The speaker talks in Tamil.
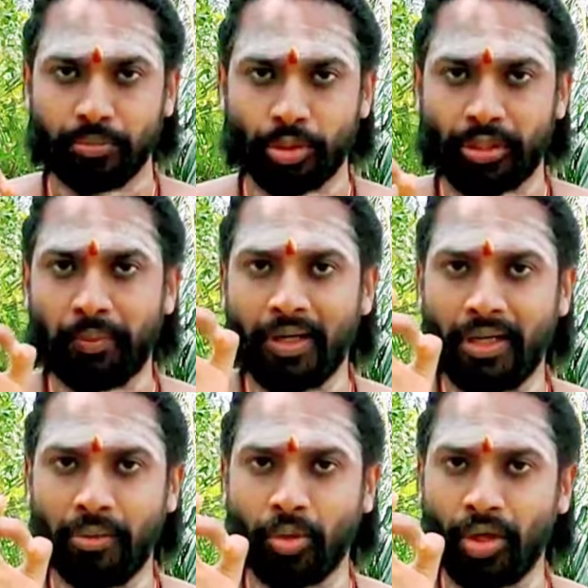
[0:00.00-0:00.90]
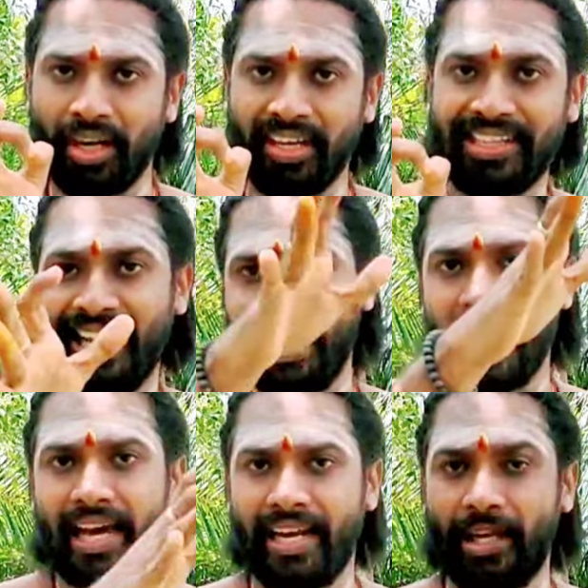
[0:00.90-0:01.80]
முத்தமிழ் முருகனுக்கு
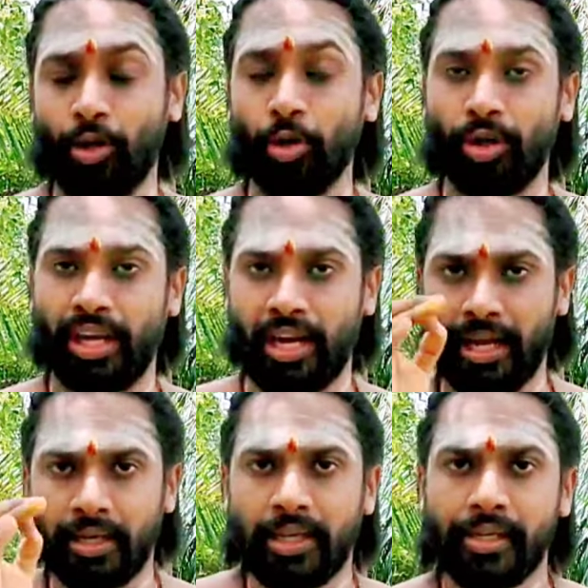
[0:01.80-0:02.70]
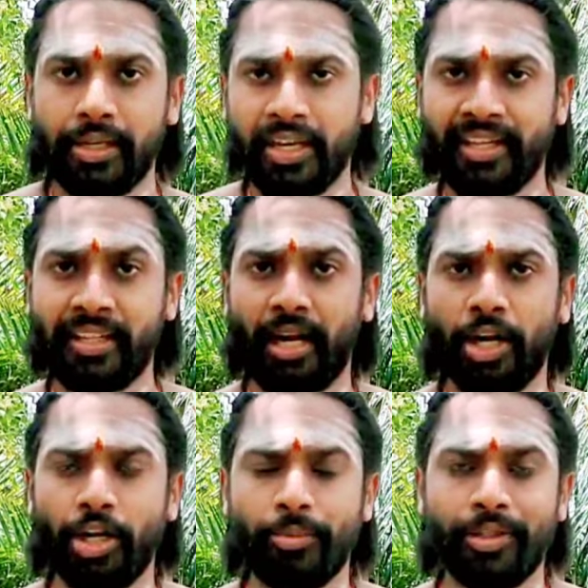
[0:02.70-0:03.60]
அரகரோகரா இன்னைக்கு இந்த
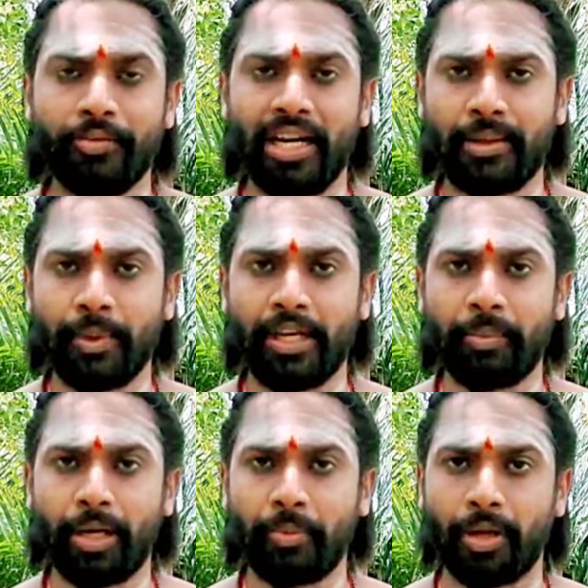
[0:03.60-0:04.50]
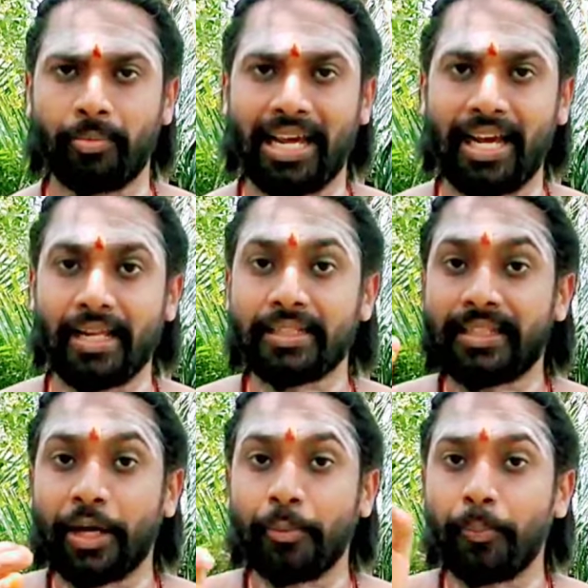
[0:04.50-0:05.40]
காணொலி பதிவில் நம்ம என்ன பார்க்க போறோம்னா
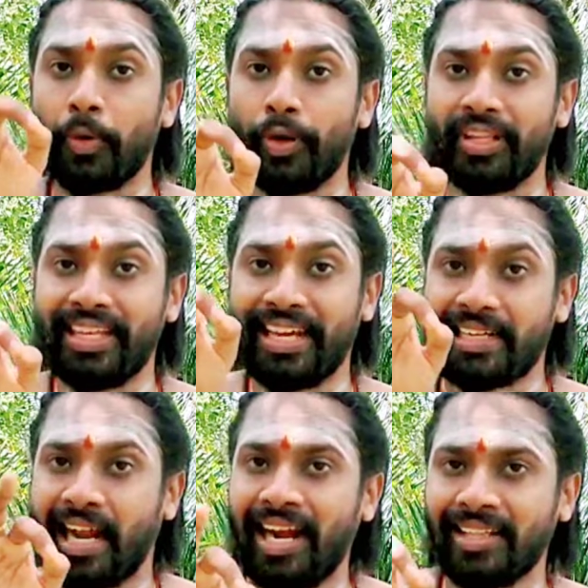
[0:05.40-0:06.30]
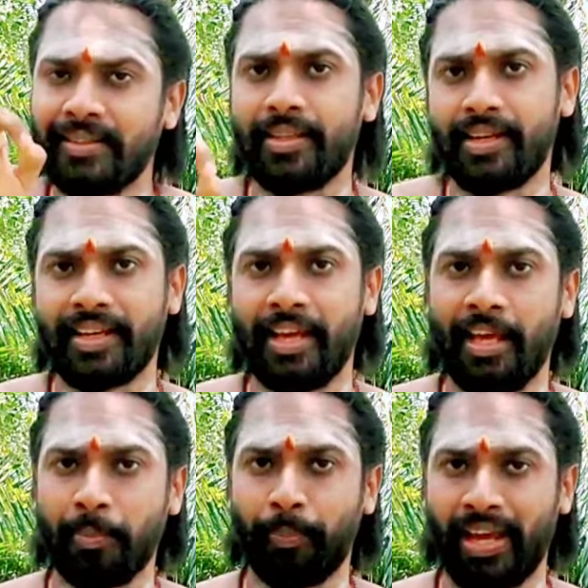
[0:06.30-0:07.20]
தற்பொழுதைய காலத்திற்கு
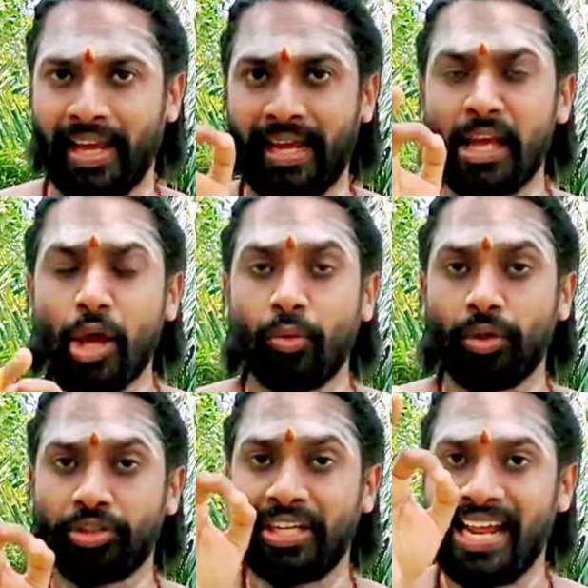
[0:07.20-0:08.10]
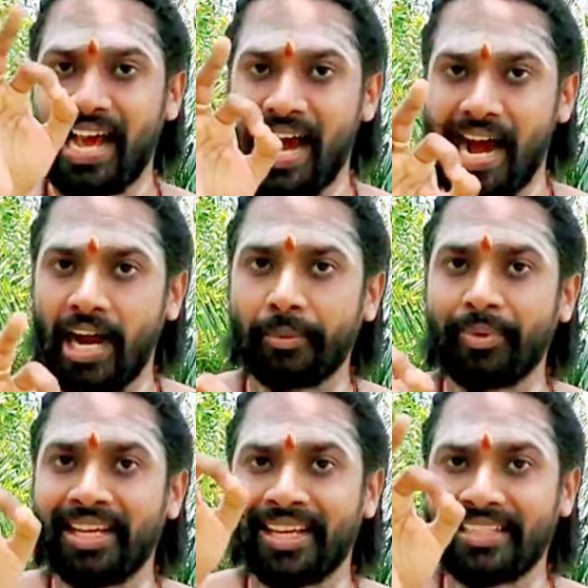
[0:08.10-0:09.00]
ஏற்ப ஒரு சில
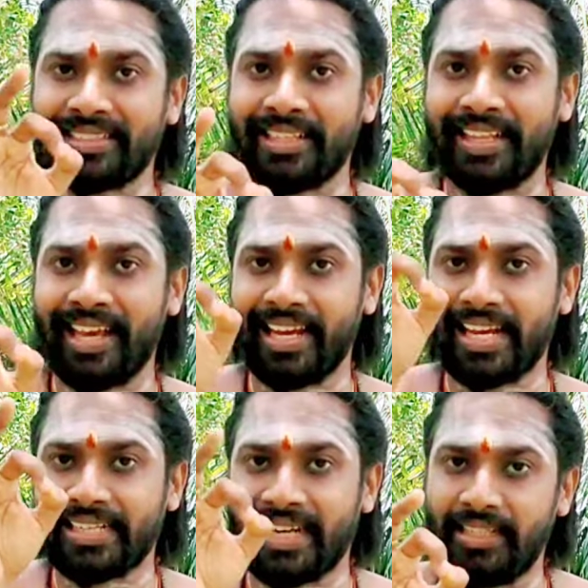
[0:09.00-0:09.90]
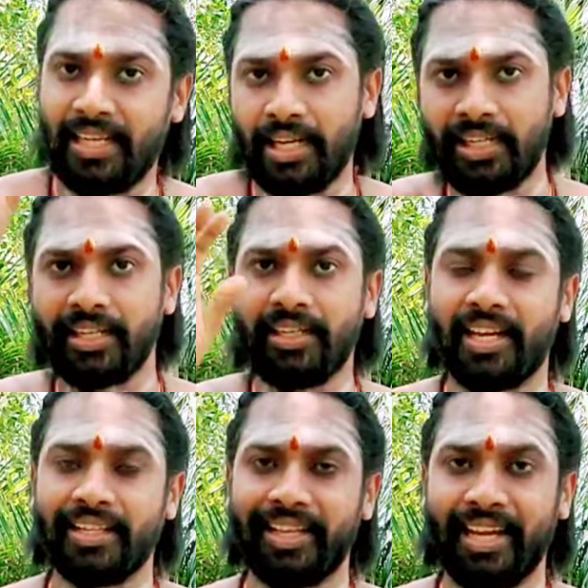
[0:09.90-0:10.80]
ஆன்மீக சந்தேகங்கள்
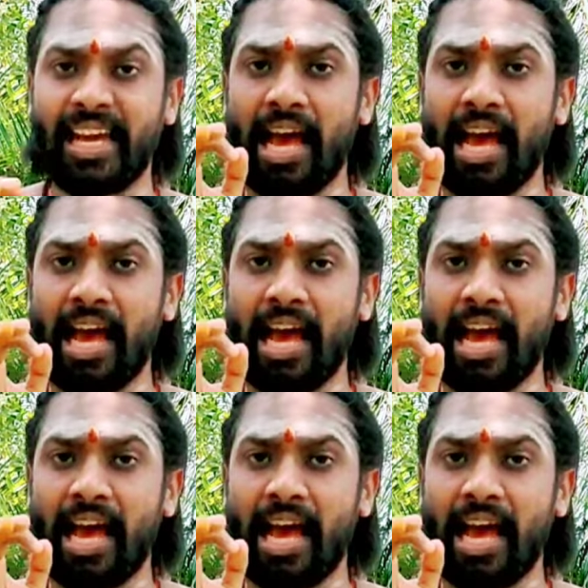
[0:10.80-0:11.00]
எழுகின்றது